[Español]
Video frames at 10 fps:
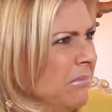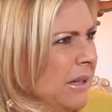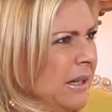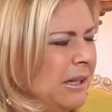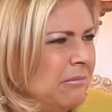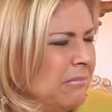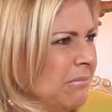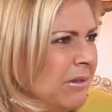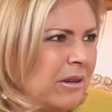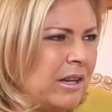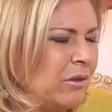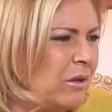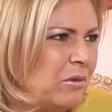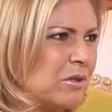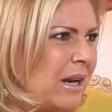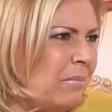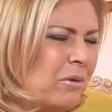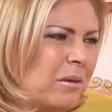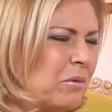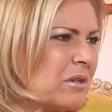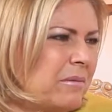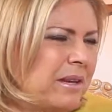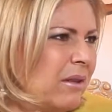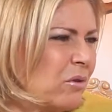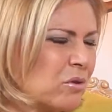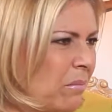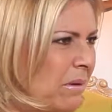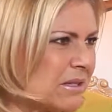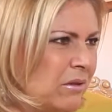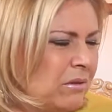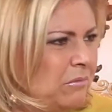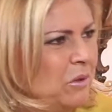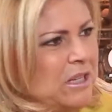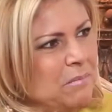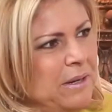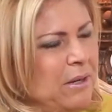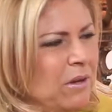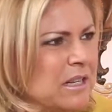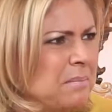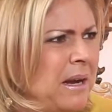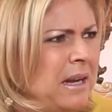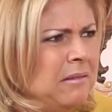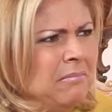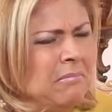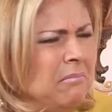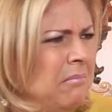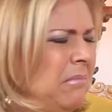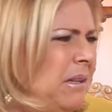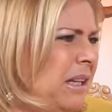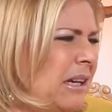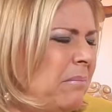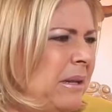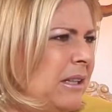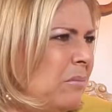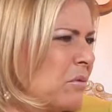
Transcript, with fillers: Eh, en, nuestra época pues había dos sopas, ¿no? O eras PRI, o eras PAN, y de repente